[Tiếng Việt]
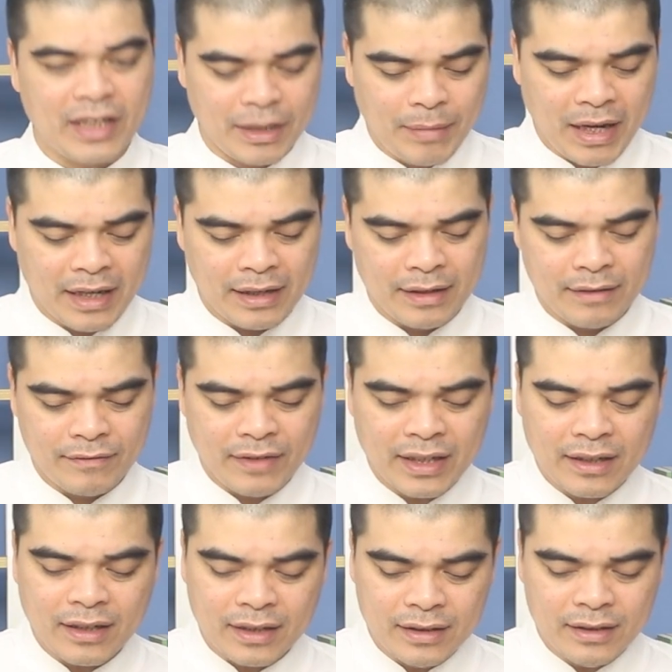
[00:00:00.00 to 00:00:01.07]
vào cái bài
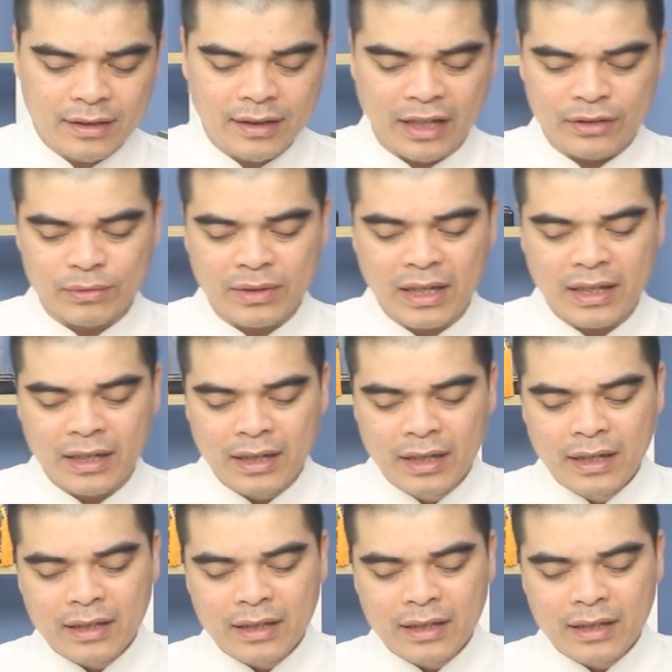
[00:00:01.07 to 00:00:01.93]
văn khấn để chúng ta